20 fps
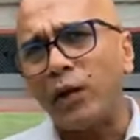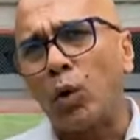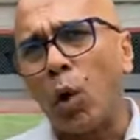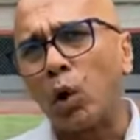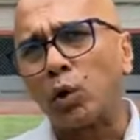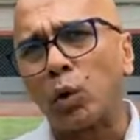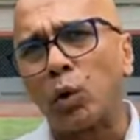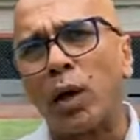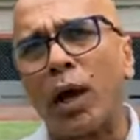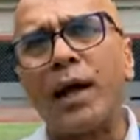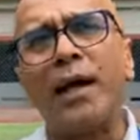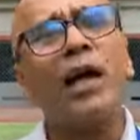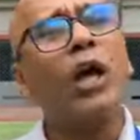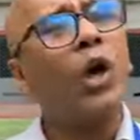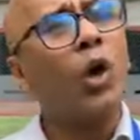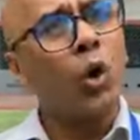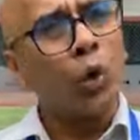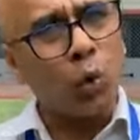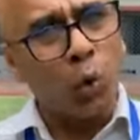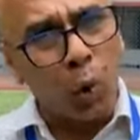এই ঘটনায়
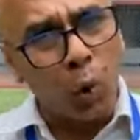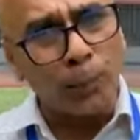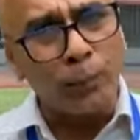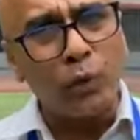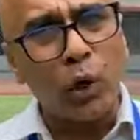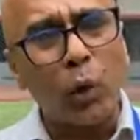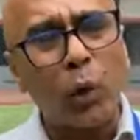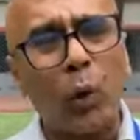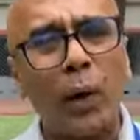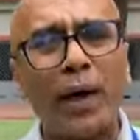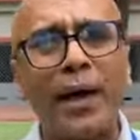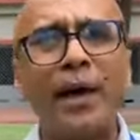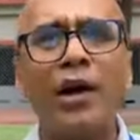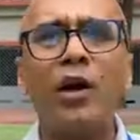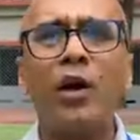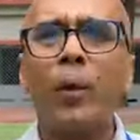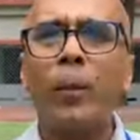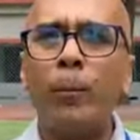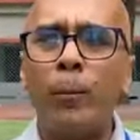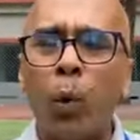ক্ষুব্ধ হয়ে
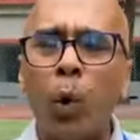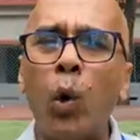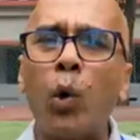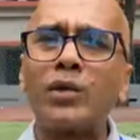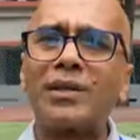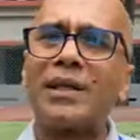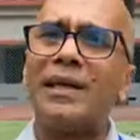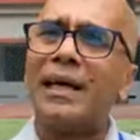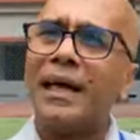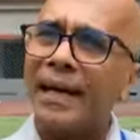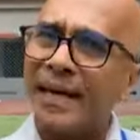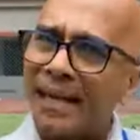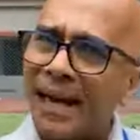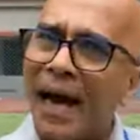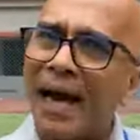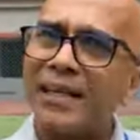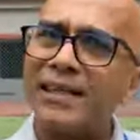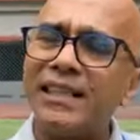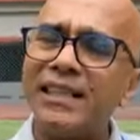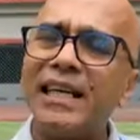ভোট
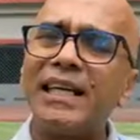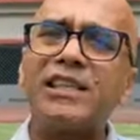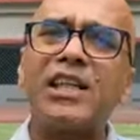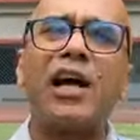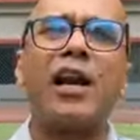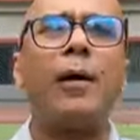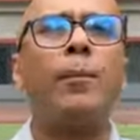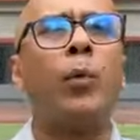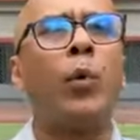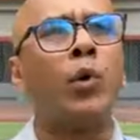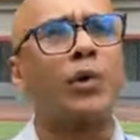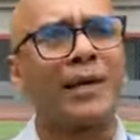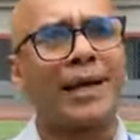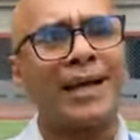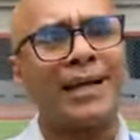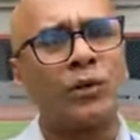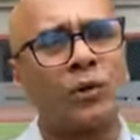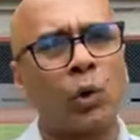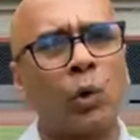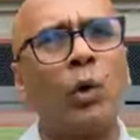না দিয়ে তারা ভোট
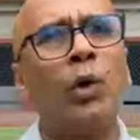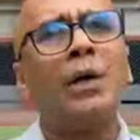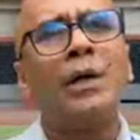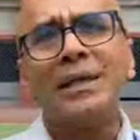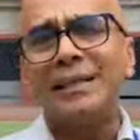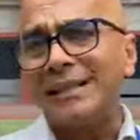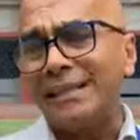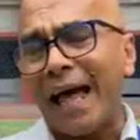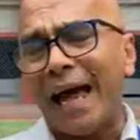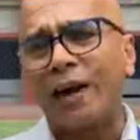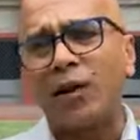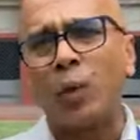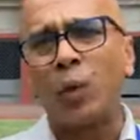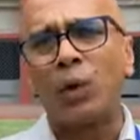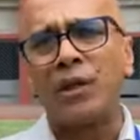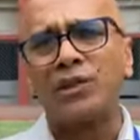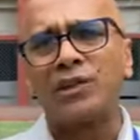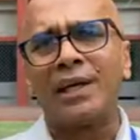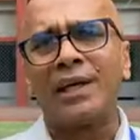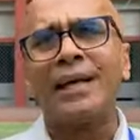কেন্দ্র ত্যাগ
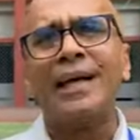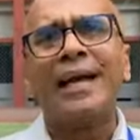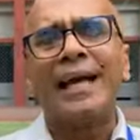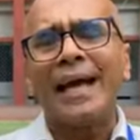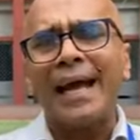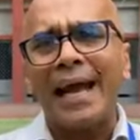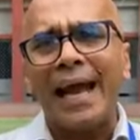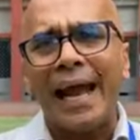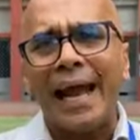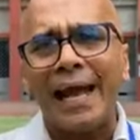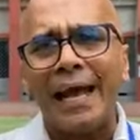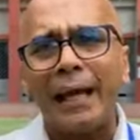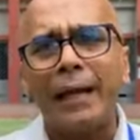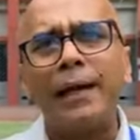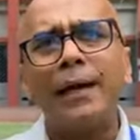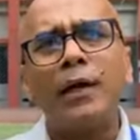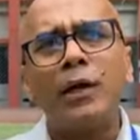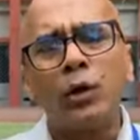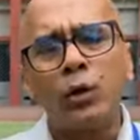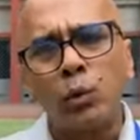করেছেন এই
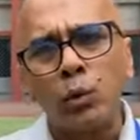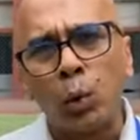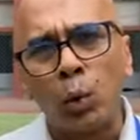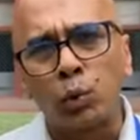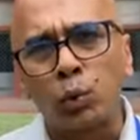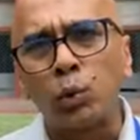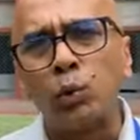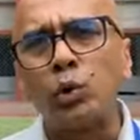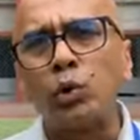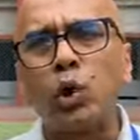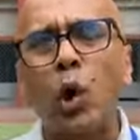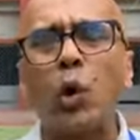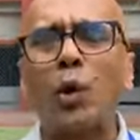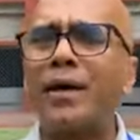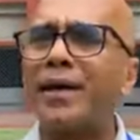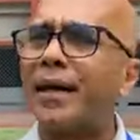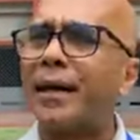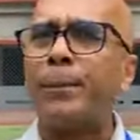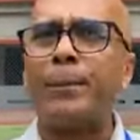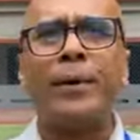নতুন
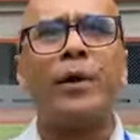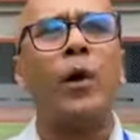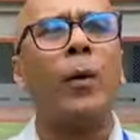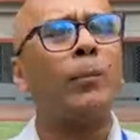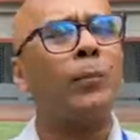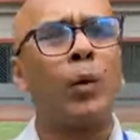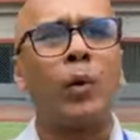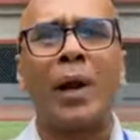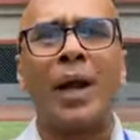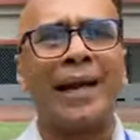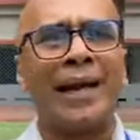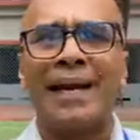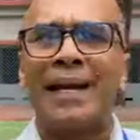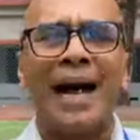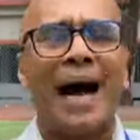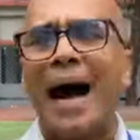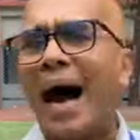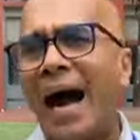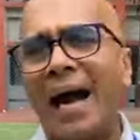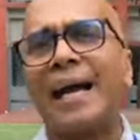ধরনের বিড়ম্বনা
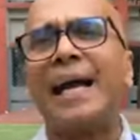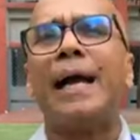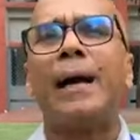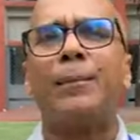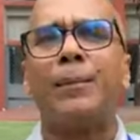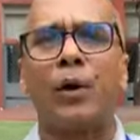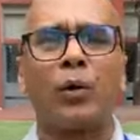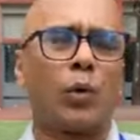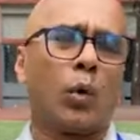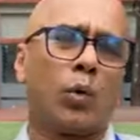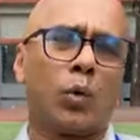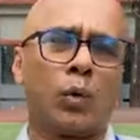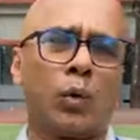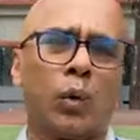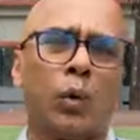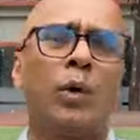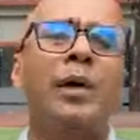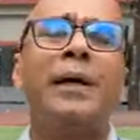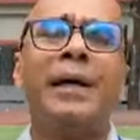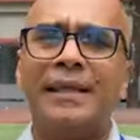এর আগে আমরা
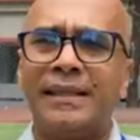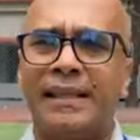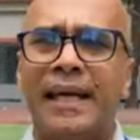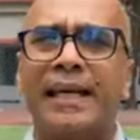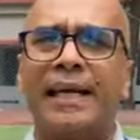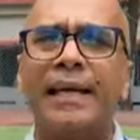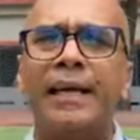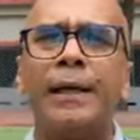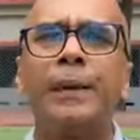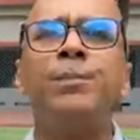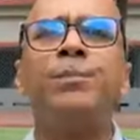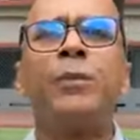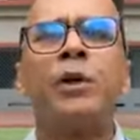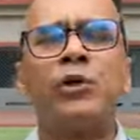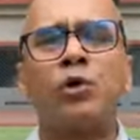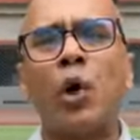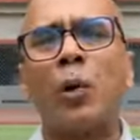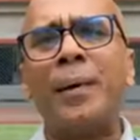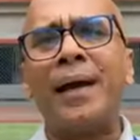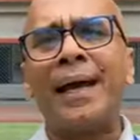কখনো দেখিনি
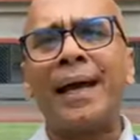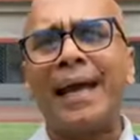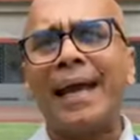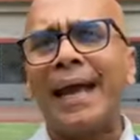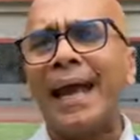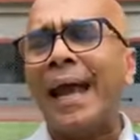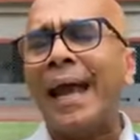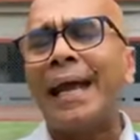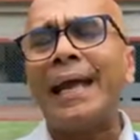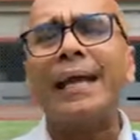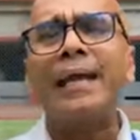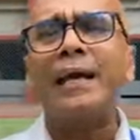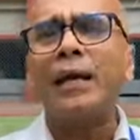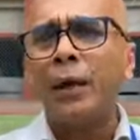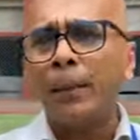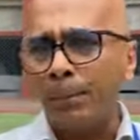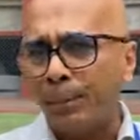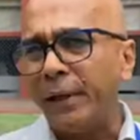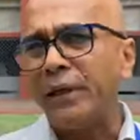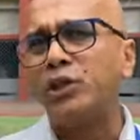তবে এই
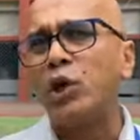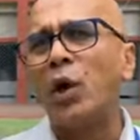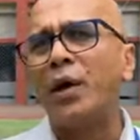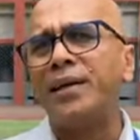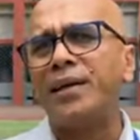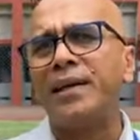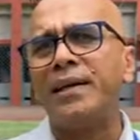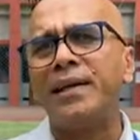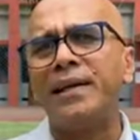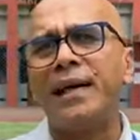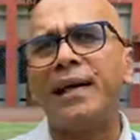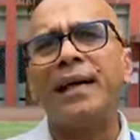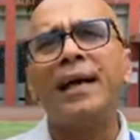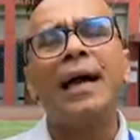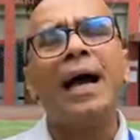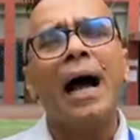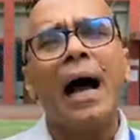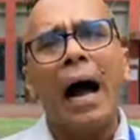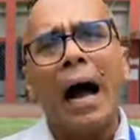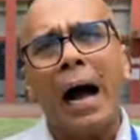বিষয়টি নিয়ে
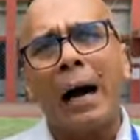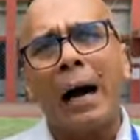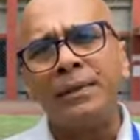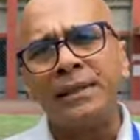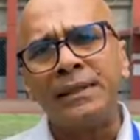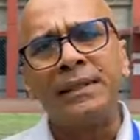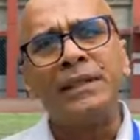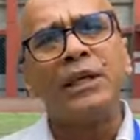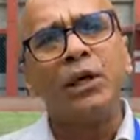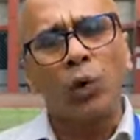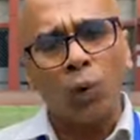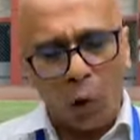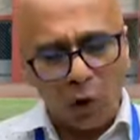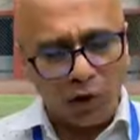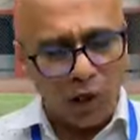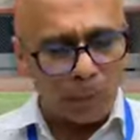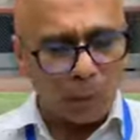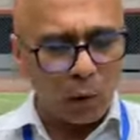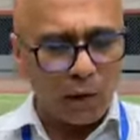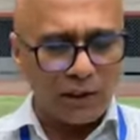আমি
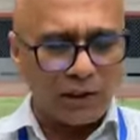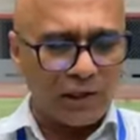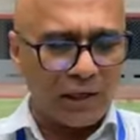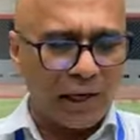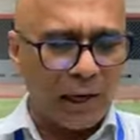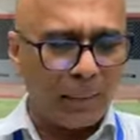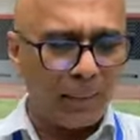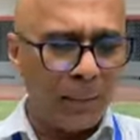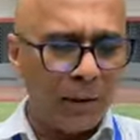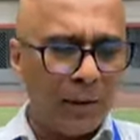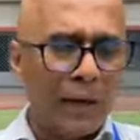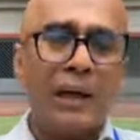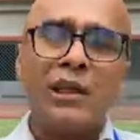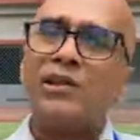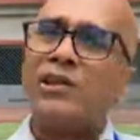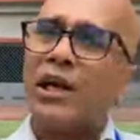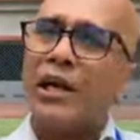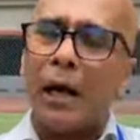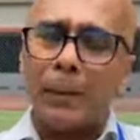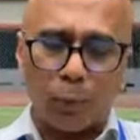কথা বলেছিলাম
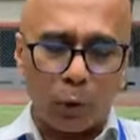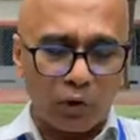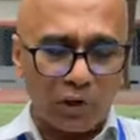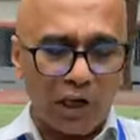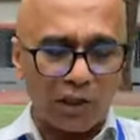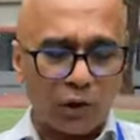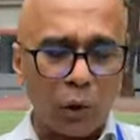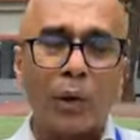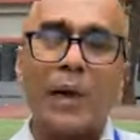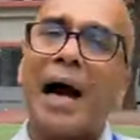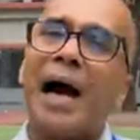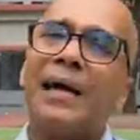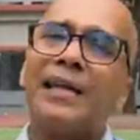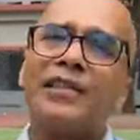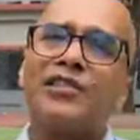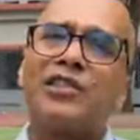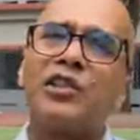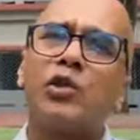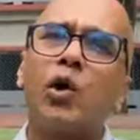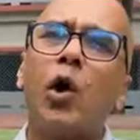জেলা প্রশাসক
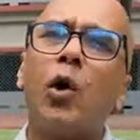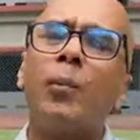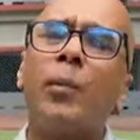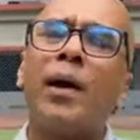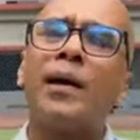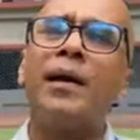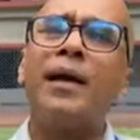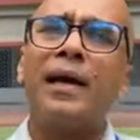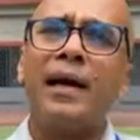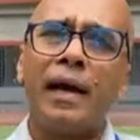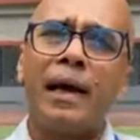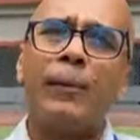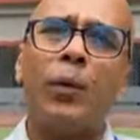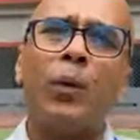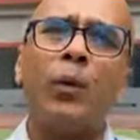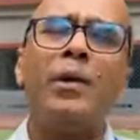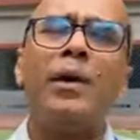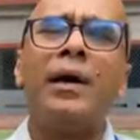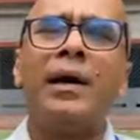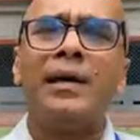আনিসির রহমান
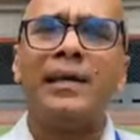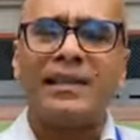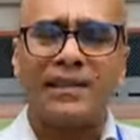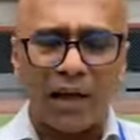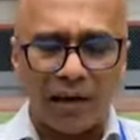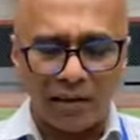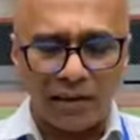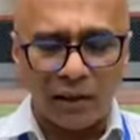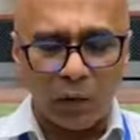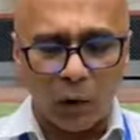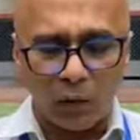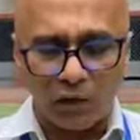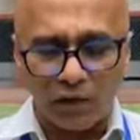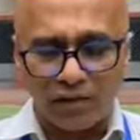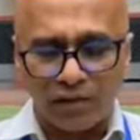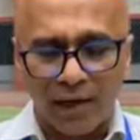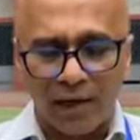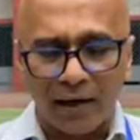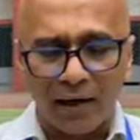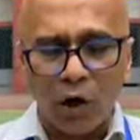এবং রিটার্নিং
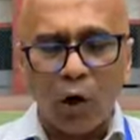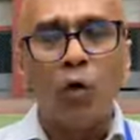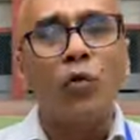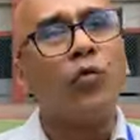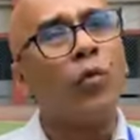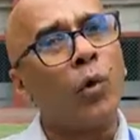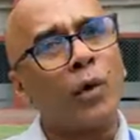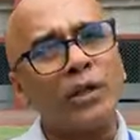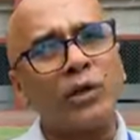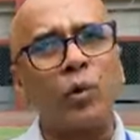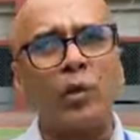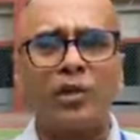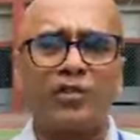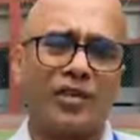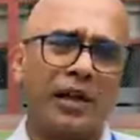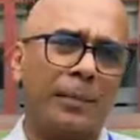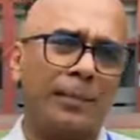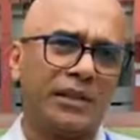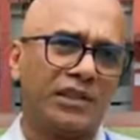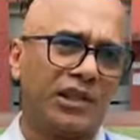অফিসার ফরিদুল
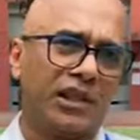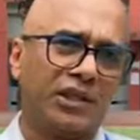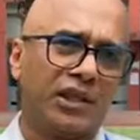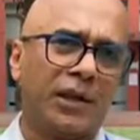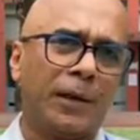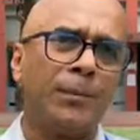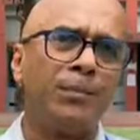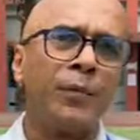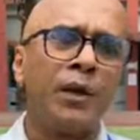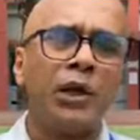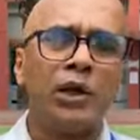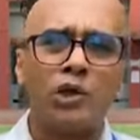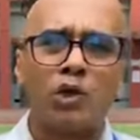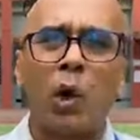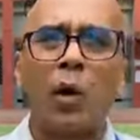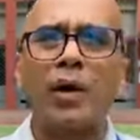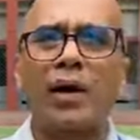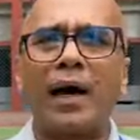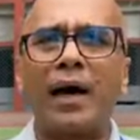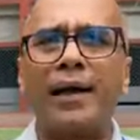ইসলামের সাথে
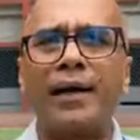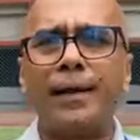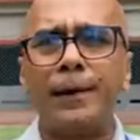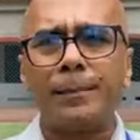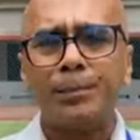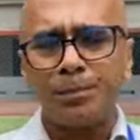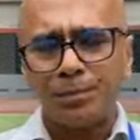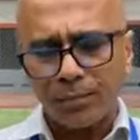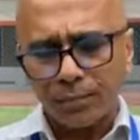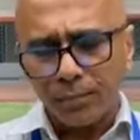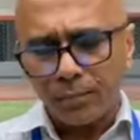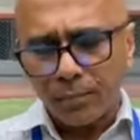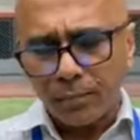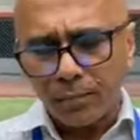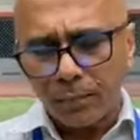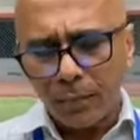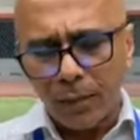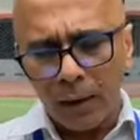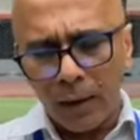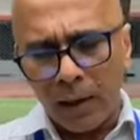সরকারি
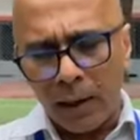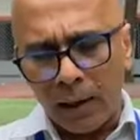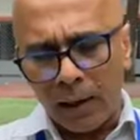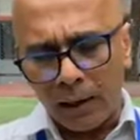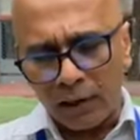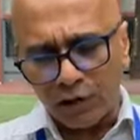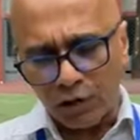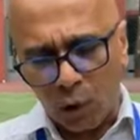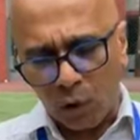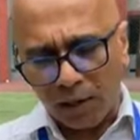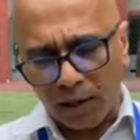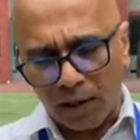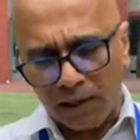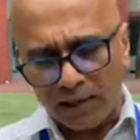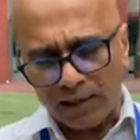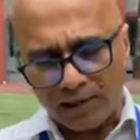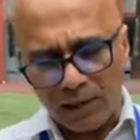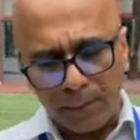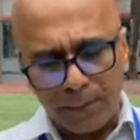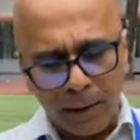
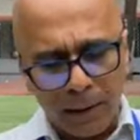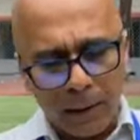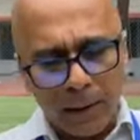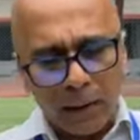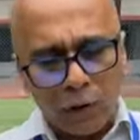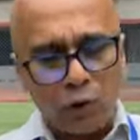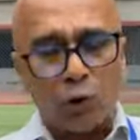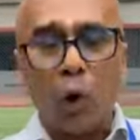সরকারি যে